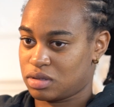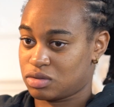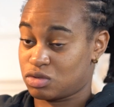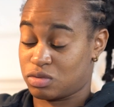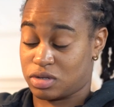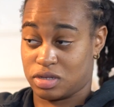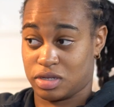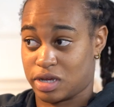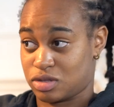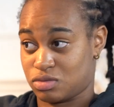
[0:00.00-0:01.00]
soit des
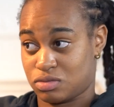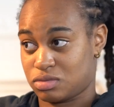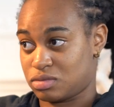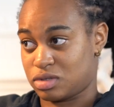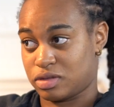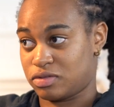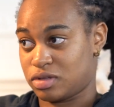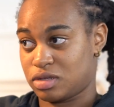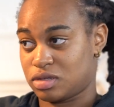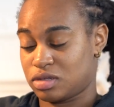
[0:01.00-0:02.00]
garçons et des
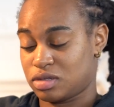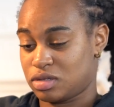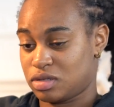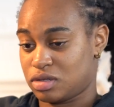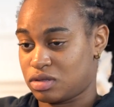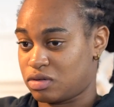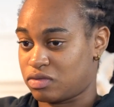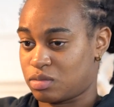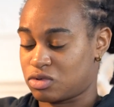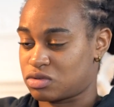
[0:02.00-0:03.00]
filles. Mhm. Non,
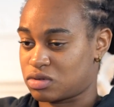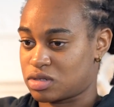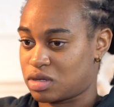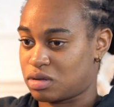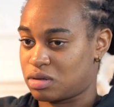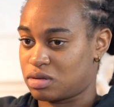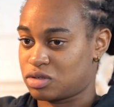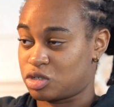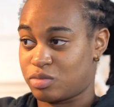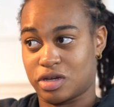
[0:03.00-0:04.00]
vraiment sur ça, euh,
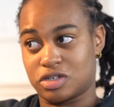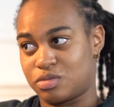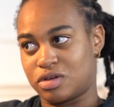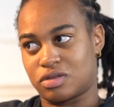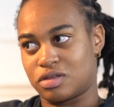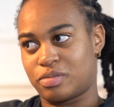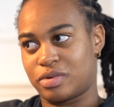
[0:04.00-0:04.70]
je ne m'attendais